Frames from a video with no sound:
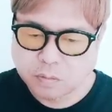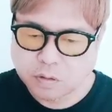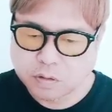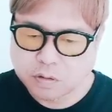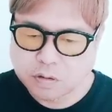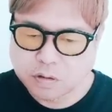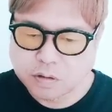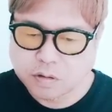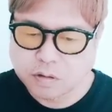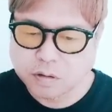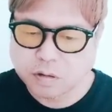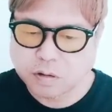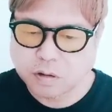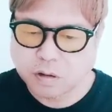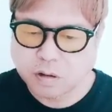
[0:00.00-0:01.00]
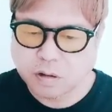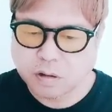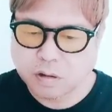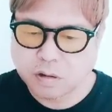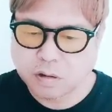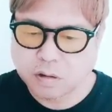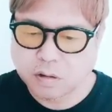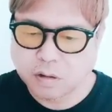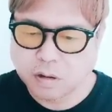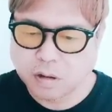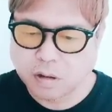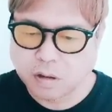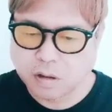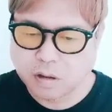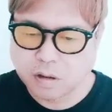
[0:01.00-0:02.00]
まず実写化
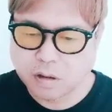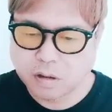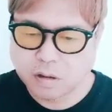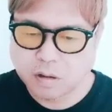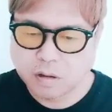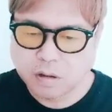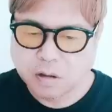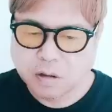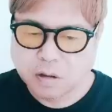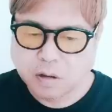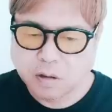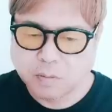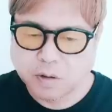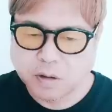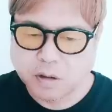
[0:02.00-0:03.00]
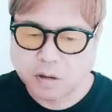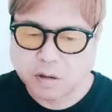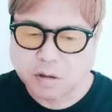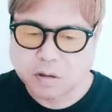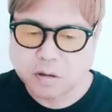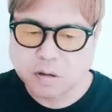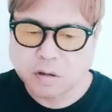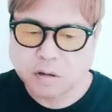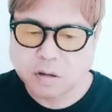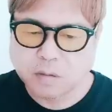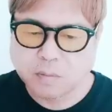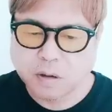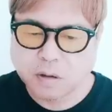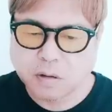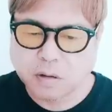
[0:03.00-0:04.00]
で、今や人
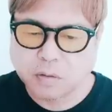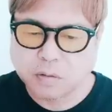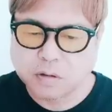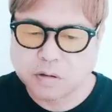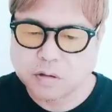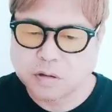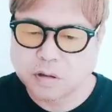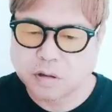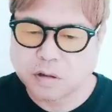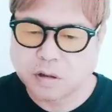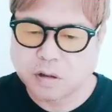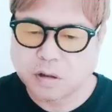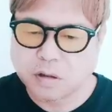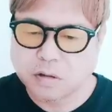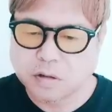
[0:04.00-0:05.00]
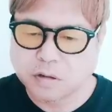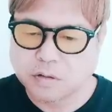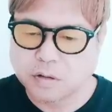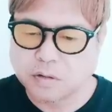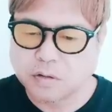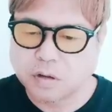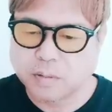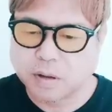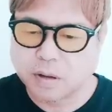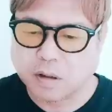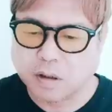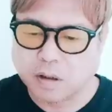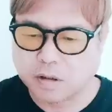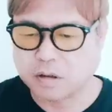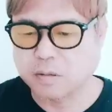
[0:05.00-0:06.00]
気漫画の実写化作品といえ
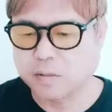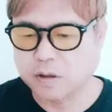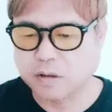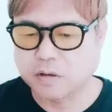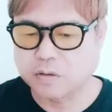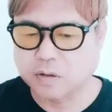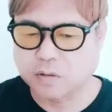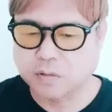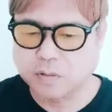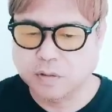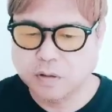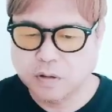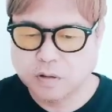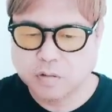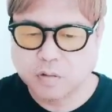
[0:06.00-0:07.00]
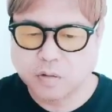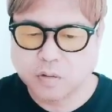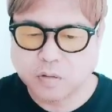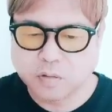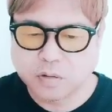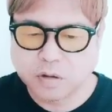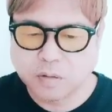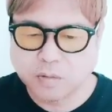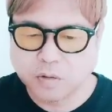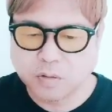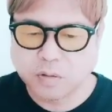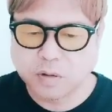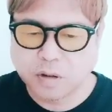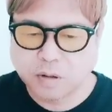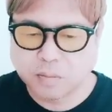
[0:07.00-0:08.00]
ば新たな金でと。ジョジョの奇
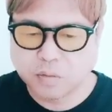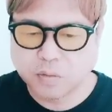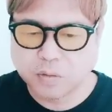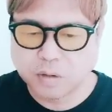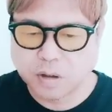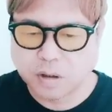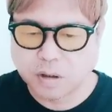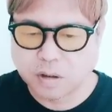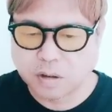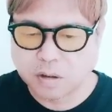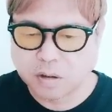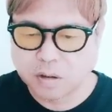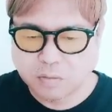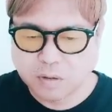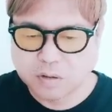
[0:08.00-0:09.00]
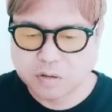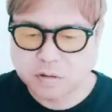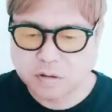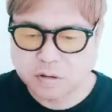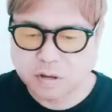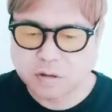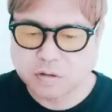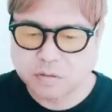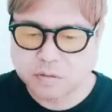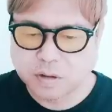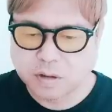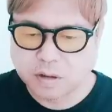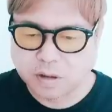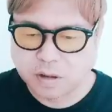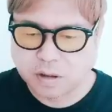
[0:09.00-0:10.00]
妙な冒険は
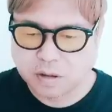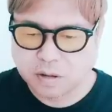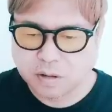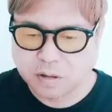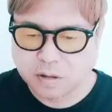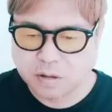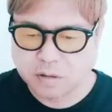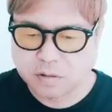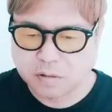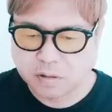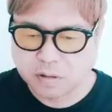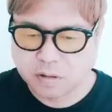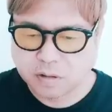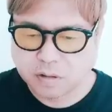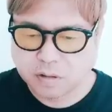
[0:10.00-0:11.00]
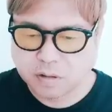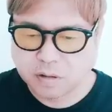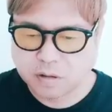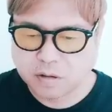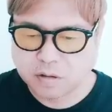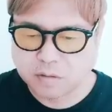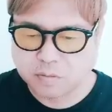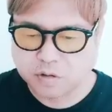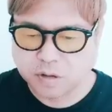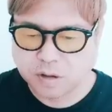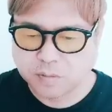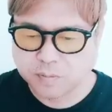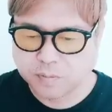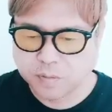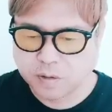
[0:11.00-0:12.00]
2017年ですね。で、虹
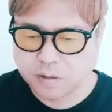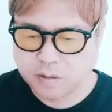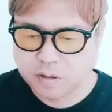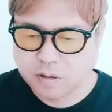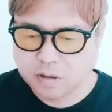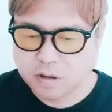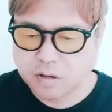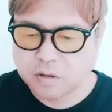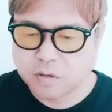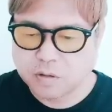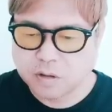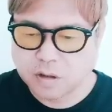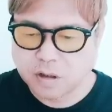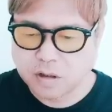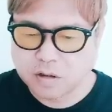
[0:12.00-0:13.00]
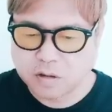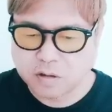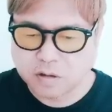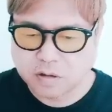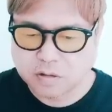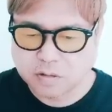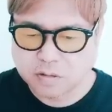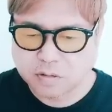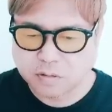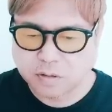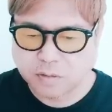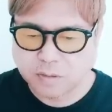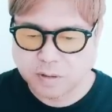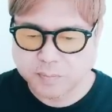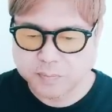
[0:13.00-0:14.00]
村。で、ルローニケンシン最終
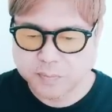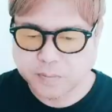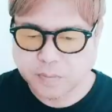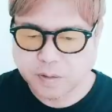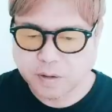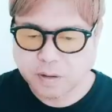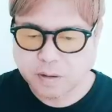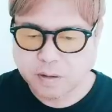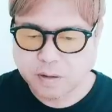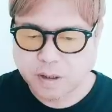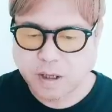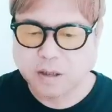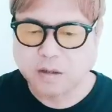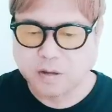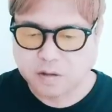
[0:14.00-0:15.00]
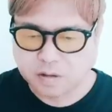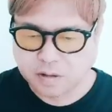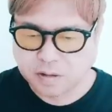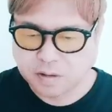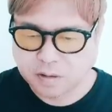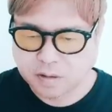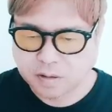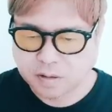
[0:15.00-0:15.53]
章では、ニシ。